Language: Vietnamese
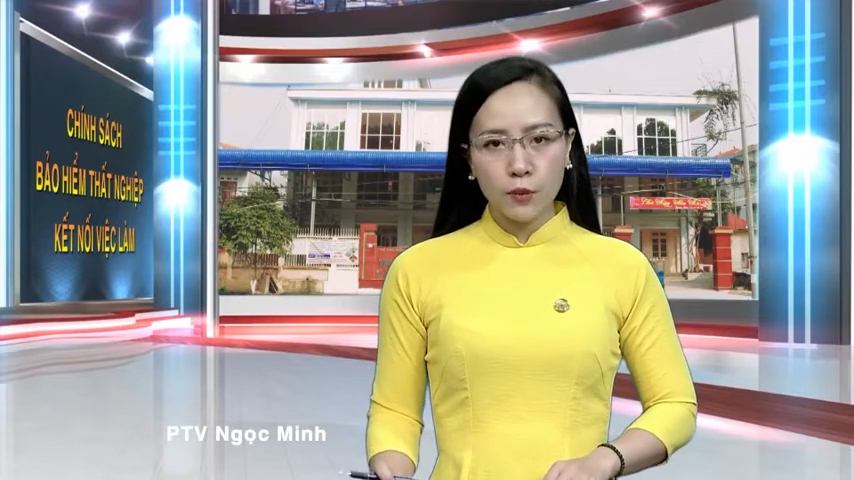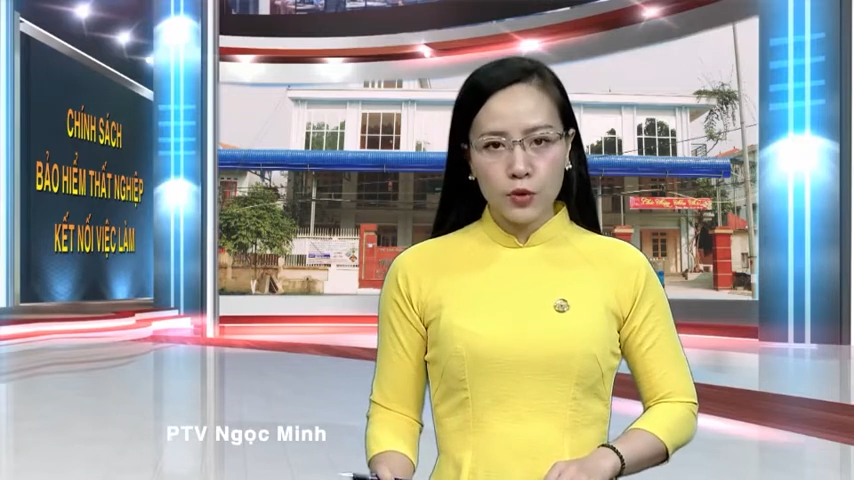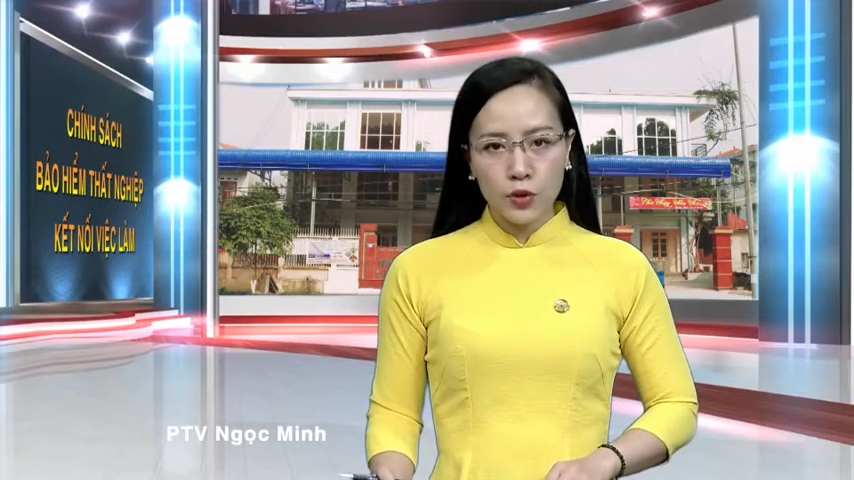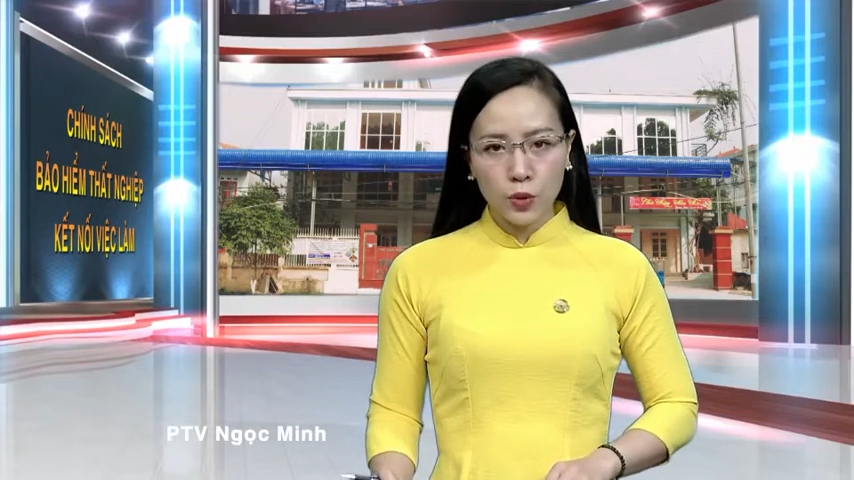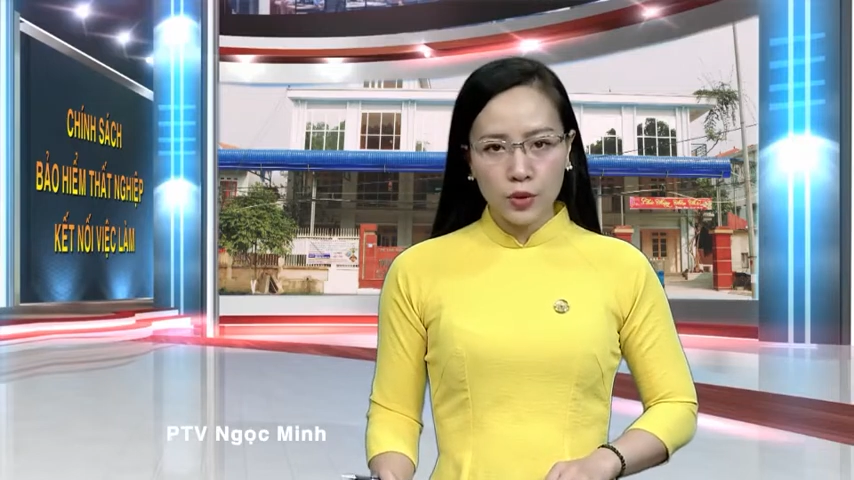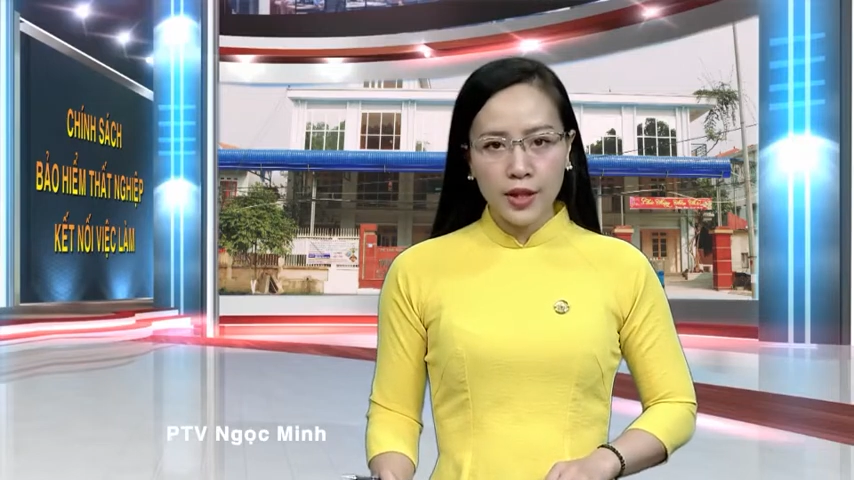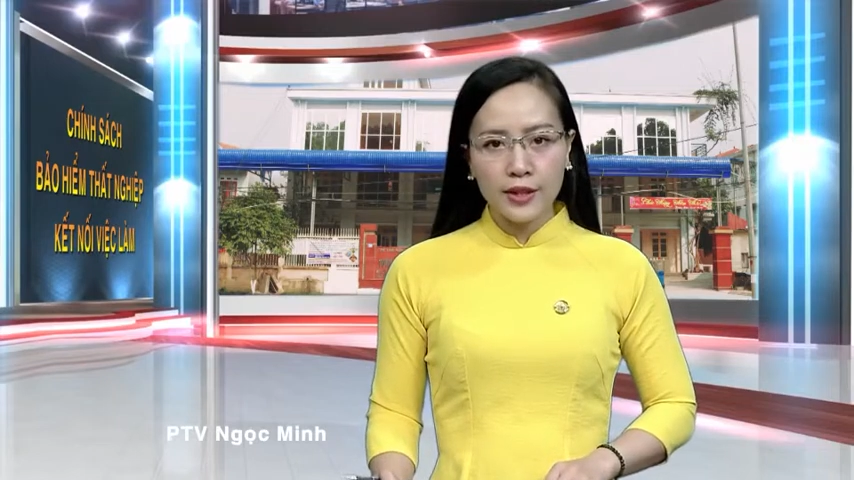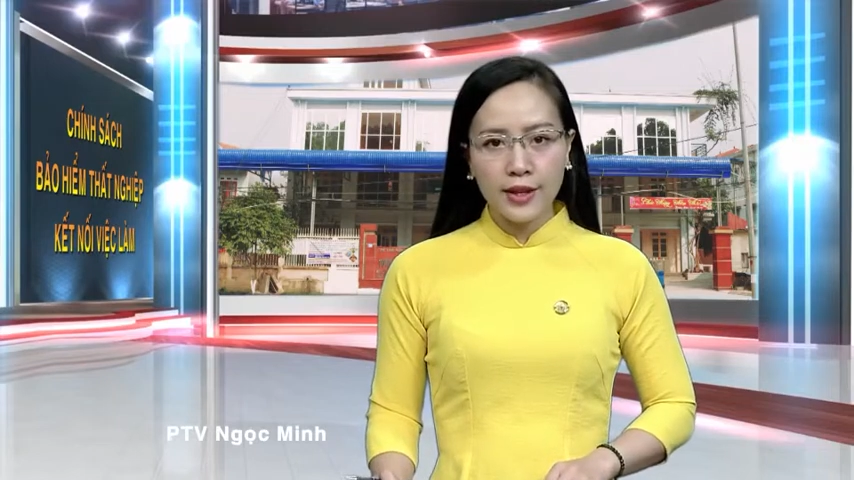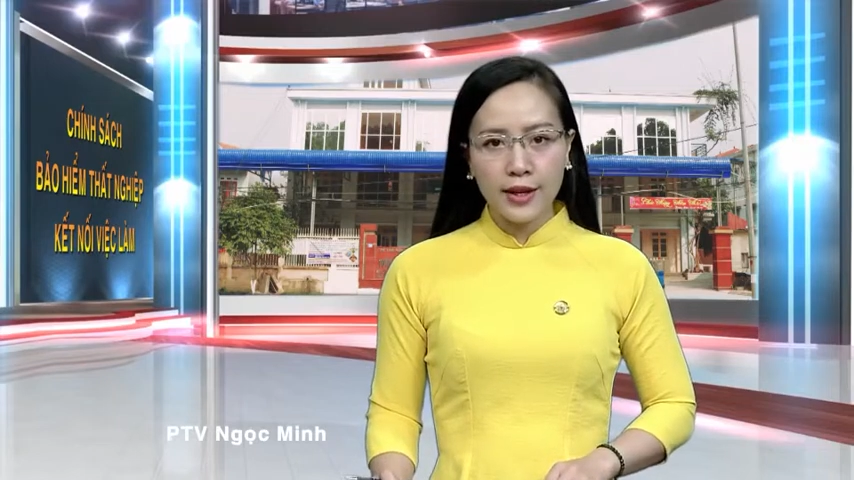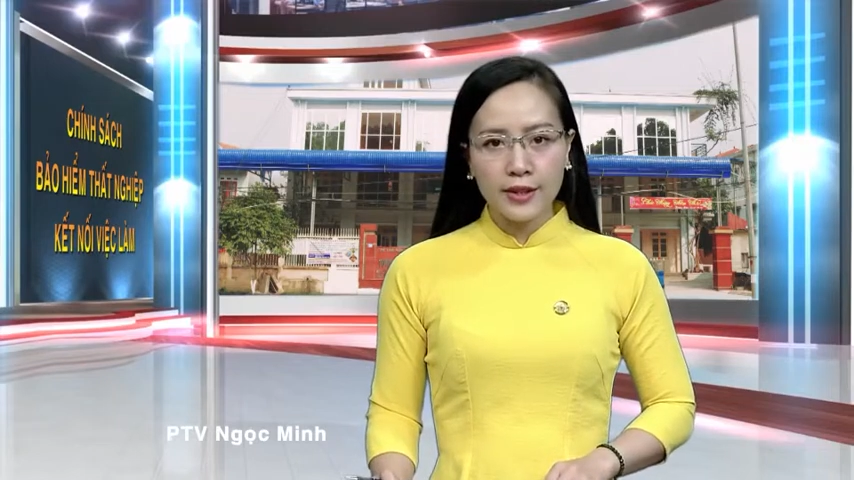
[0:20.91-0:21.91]
một số
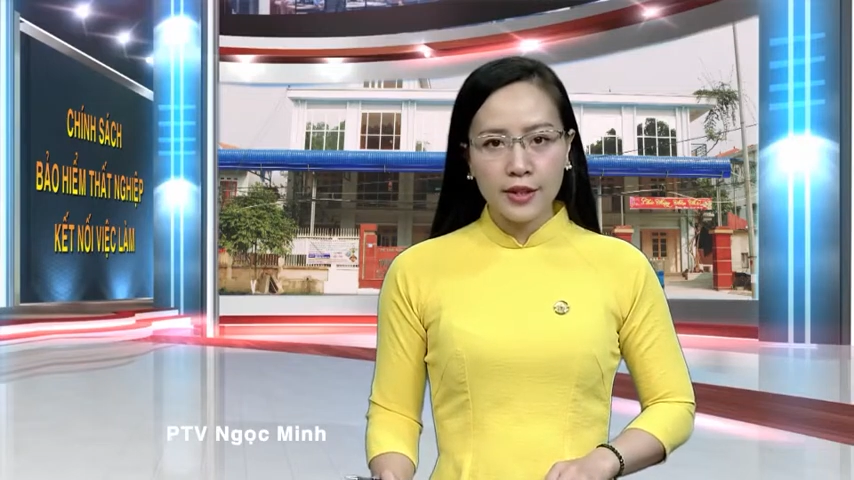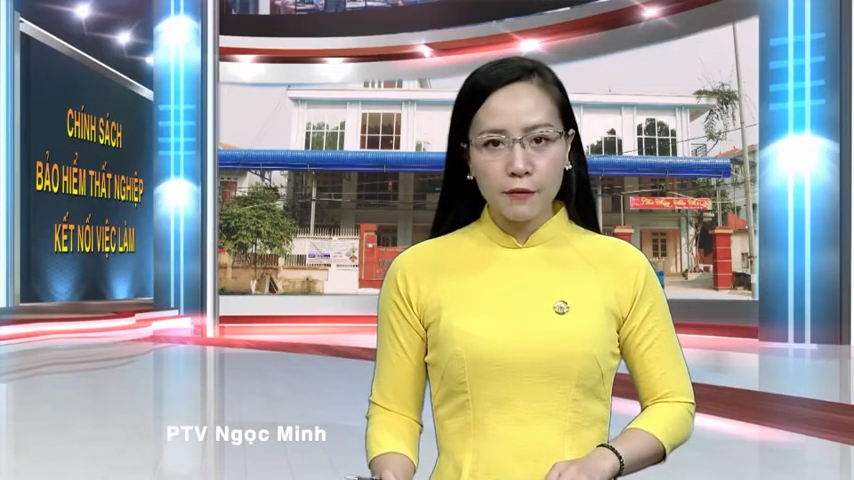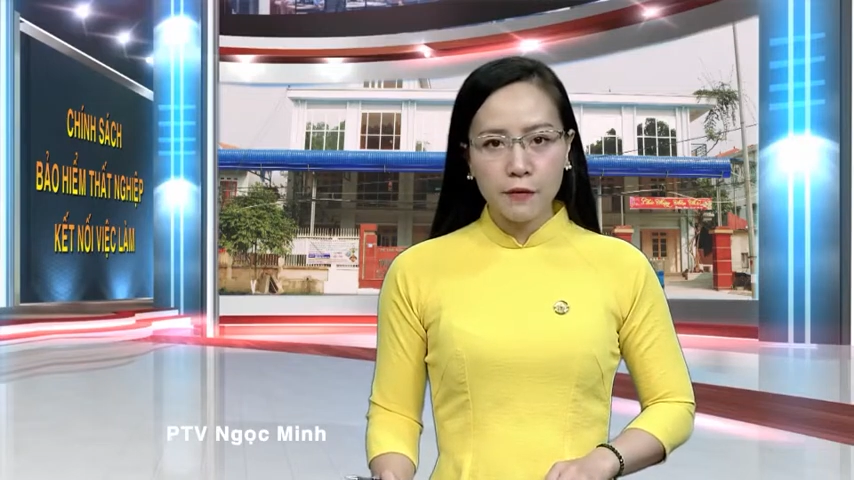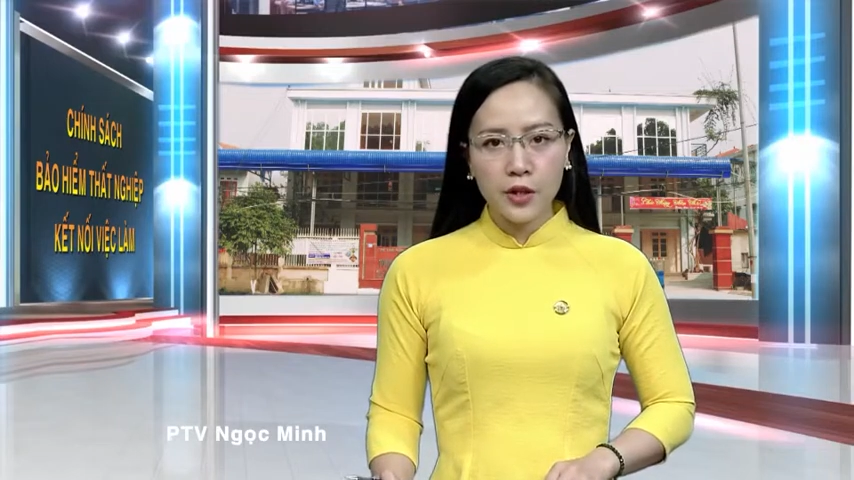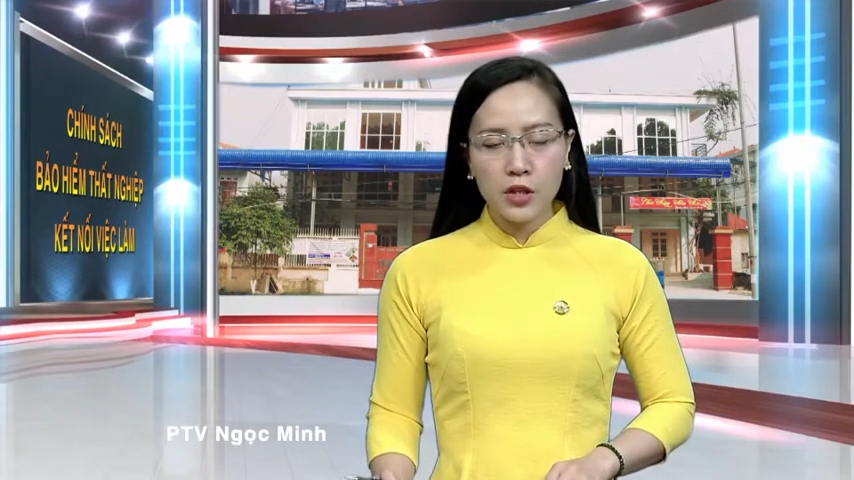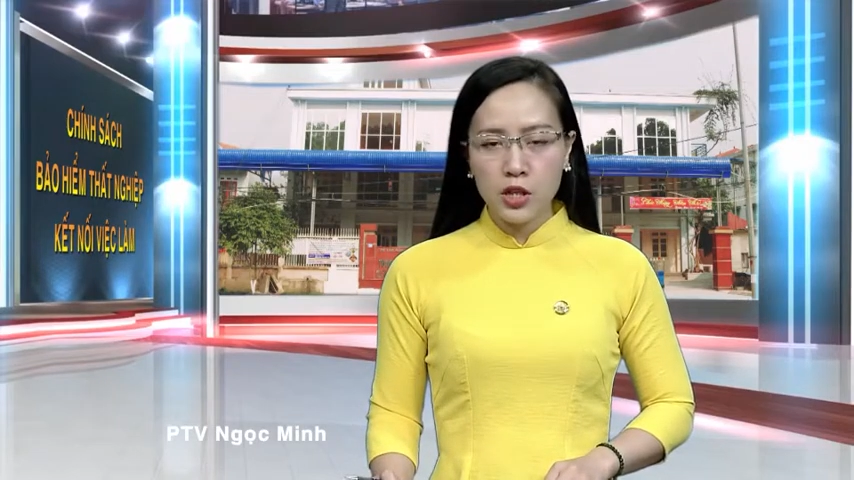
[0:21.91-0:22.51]
tỉnh thành địa phương